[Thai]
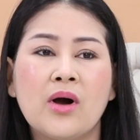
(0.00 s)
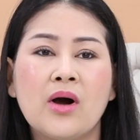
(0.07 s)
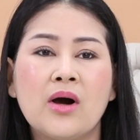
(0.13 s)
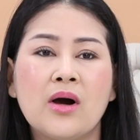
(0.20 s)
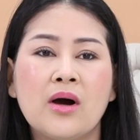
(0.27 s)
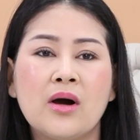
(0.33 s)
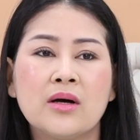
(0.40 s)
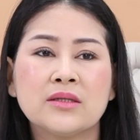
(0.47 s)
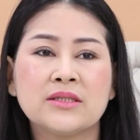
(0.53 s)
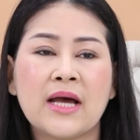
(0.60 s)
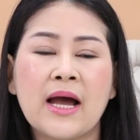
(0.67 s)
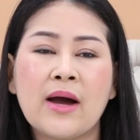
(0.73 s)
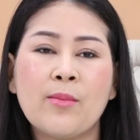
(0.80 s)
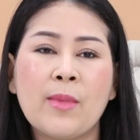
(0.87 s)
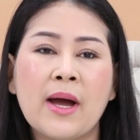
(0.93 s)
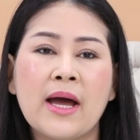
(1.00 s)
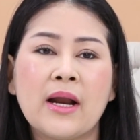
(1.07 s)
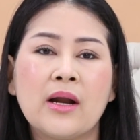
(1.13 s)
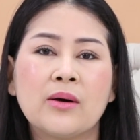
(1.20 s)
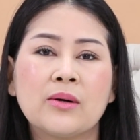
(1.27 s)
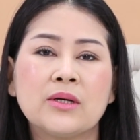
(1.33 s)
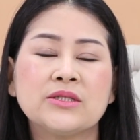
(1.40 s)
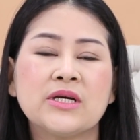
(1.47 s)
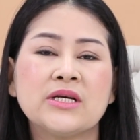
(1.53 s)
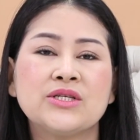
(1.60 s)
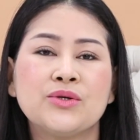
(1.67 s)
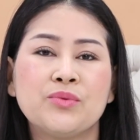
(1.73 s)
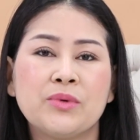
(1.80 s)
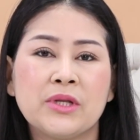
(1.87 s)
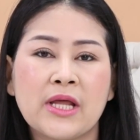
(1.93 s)
ก็เช้ามาเราก็ใช้
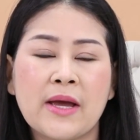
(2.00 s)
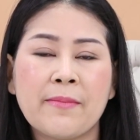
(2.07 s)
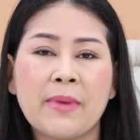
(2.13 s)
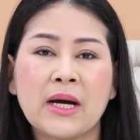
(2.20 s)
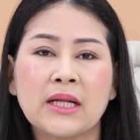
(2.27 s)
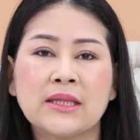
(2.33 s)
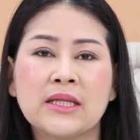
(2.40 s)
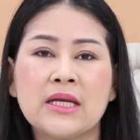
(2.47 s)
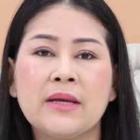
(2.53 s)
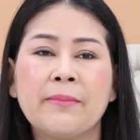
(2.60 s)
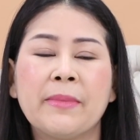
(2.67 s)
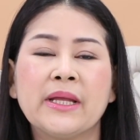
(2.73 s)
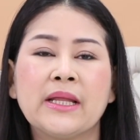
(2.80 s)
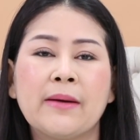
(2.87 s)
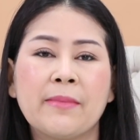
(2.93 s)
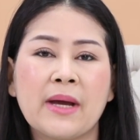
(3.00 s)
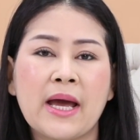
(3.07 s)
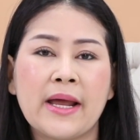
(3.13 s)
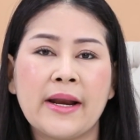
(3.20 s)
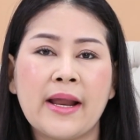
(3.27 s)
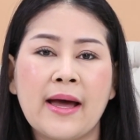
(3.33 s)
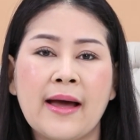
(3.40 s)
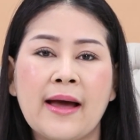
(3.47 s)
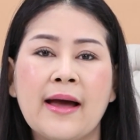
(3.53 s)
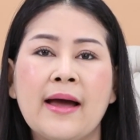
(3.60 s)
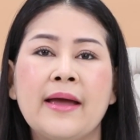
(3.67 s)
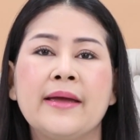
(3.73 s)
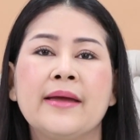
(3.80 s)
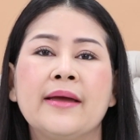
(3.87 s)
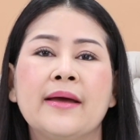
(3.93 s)
ชีวิตได้ปกติไปทำงานได้
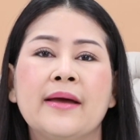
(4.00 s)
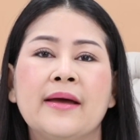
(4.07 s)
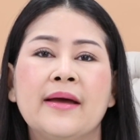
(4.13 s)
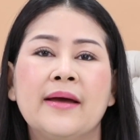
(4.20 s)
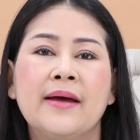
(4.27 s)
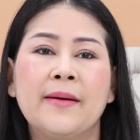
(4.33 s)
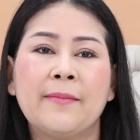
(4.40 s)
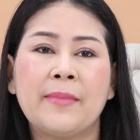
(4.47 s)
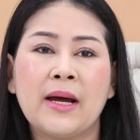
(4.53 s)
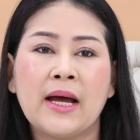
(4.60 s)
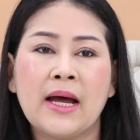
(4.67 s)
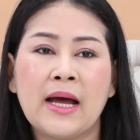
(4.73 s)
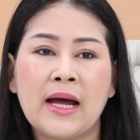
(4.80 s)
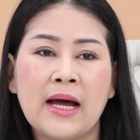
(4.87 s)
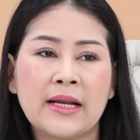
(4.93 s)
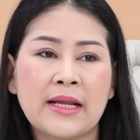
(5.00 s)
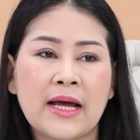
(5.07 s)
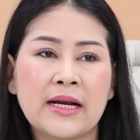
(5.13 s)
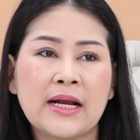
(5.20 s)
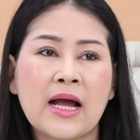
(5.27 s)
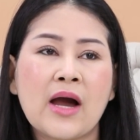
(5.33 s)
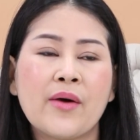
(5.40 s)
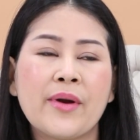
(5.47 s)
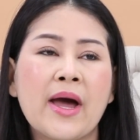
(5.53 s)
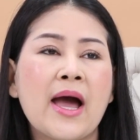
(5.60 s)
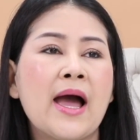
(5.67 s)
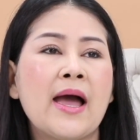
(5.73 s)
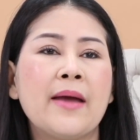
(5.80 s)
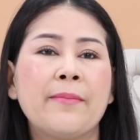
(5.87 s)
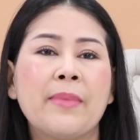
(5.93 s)
ทานข้าว
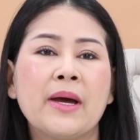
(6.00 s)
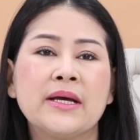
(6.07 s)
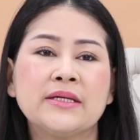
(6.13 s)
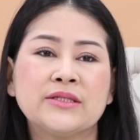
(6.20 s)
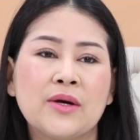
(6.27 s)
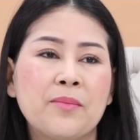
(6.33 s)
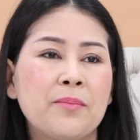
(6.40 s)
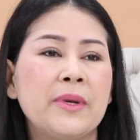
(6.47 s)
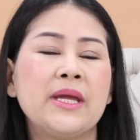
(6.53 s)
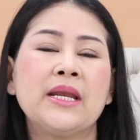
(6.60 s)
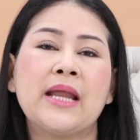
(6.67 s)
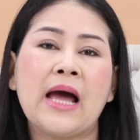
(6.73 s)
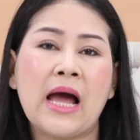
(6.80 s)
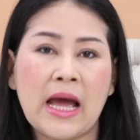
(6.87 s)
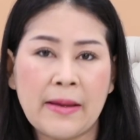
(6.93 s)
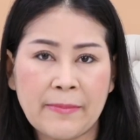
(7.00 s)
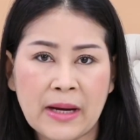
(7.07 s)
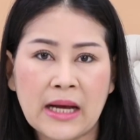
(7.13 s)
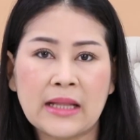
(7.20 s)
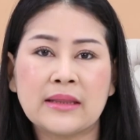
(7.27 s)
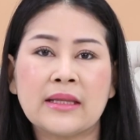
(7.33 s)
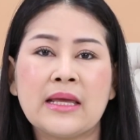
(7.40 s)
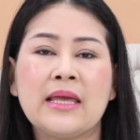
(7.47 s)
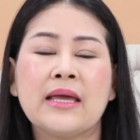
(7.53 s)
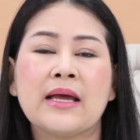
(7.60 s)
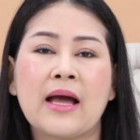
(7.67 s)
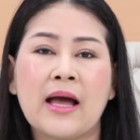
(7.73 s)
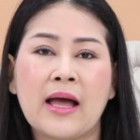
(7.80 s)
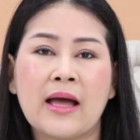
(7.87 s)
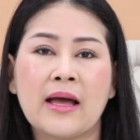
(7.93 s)
ได้ไปช้อปปิ้งได้ปกติ
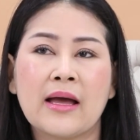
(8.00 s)
ค่ะ